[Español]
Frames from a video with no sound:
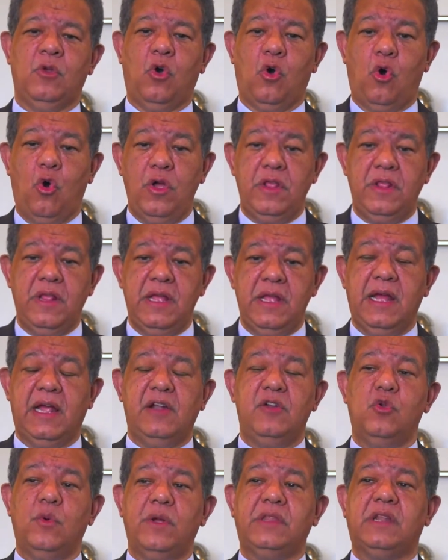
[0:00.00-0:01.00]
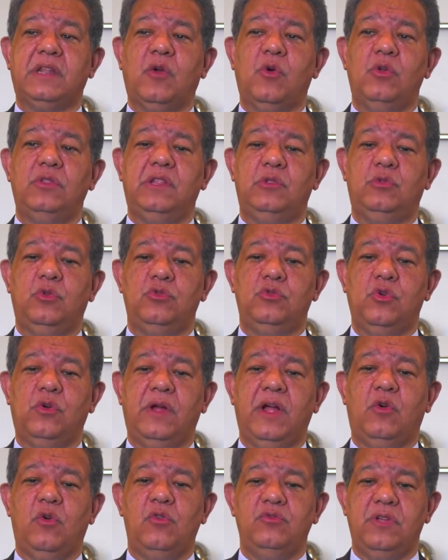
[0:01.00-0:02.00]
Hoy día nuestra constitución
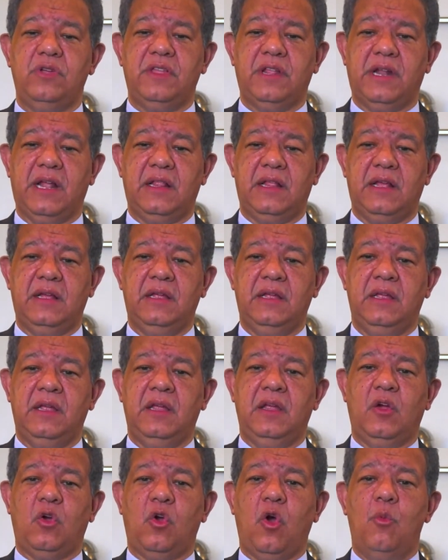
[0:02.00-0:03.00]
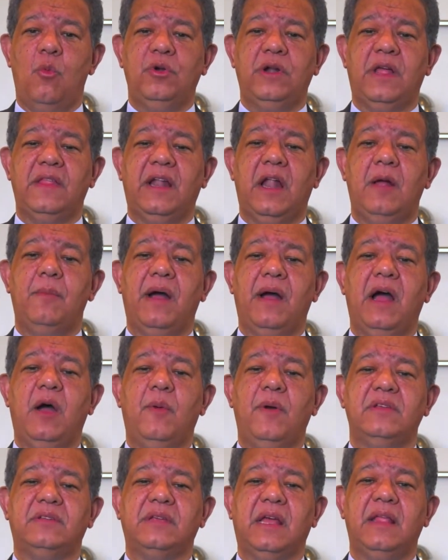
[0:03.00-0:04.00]
es considerada como una de las más
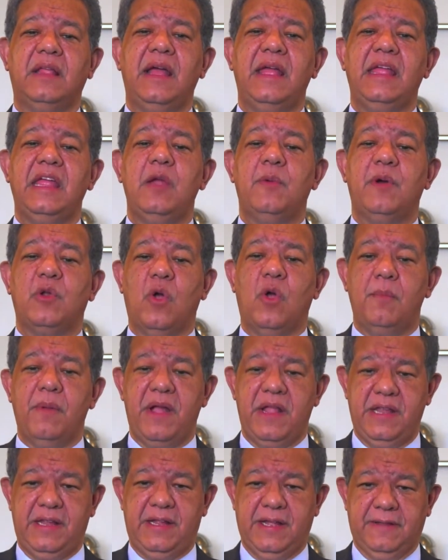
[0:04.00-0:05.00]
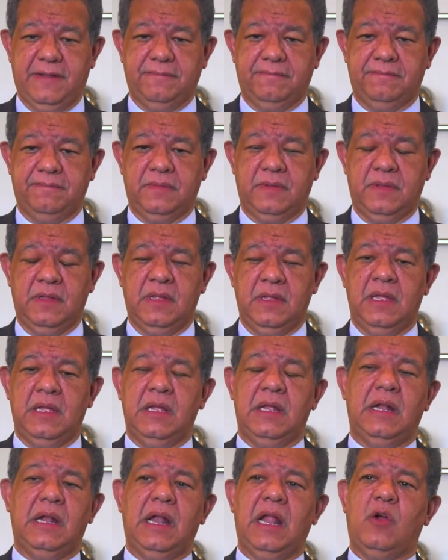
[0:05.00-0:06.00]
avanzadas en Iberoamérica.
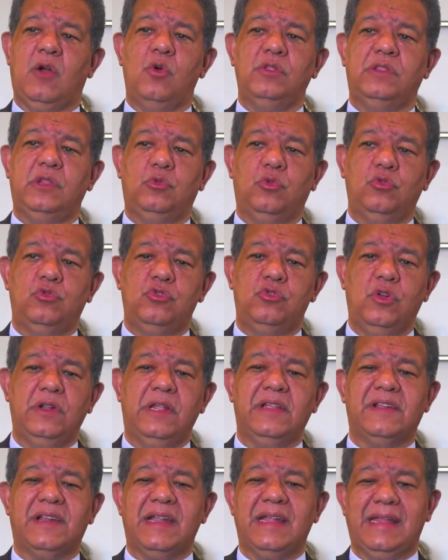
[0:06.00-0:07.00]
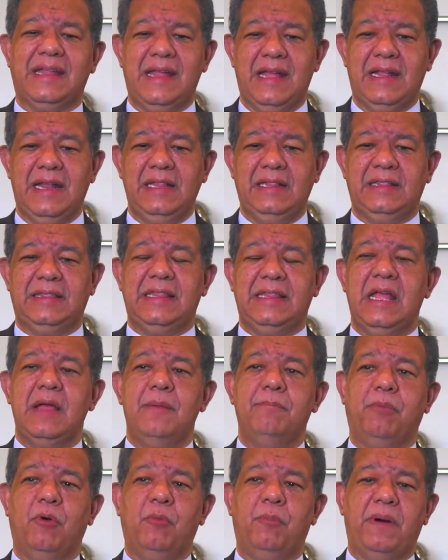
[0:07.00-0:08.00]
Las constituciones requieren
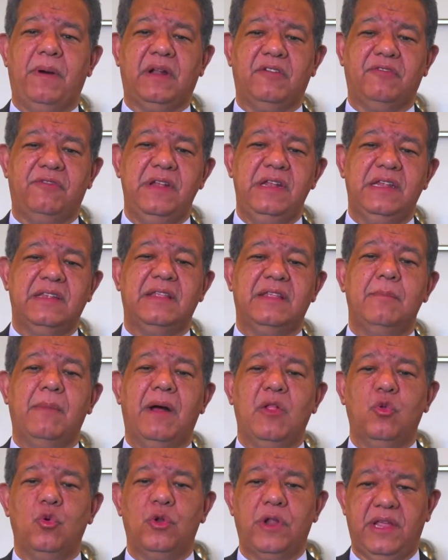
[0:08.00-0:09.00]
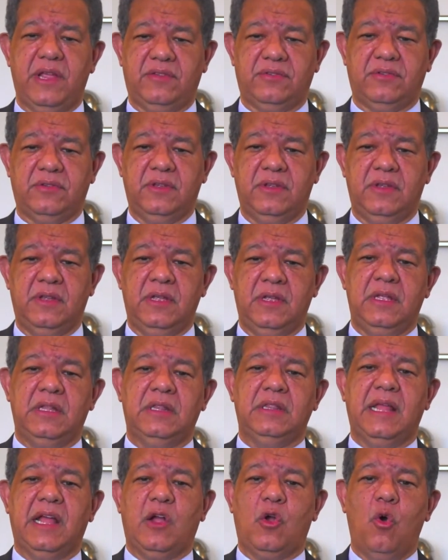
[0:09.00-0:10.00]
tiempo para fines de madurez,
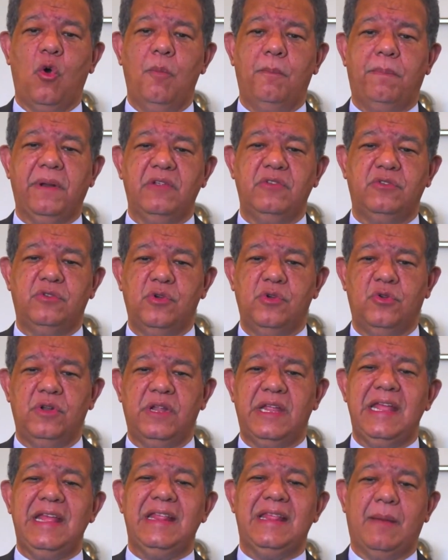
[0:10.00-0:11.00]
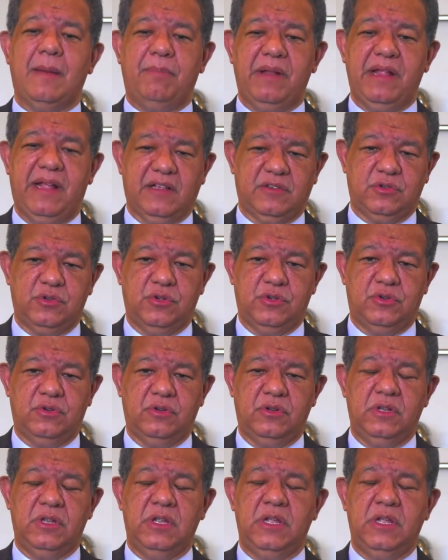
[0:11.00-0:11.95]
de comprensión y de aplicación.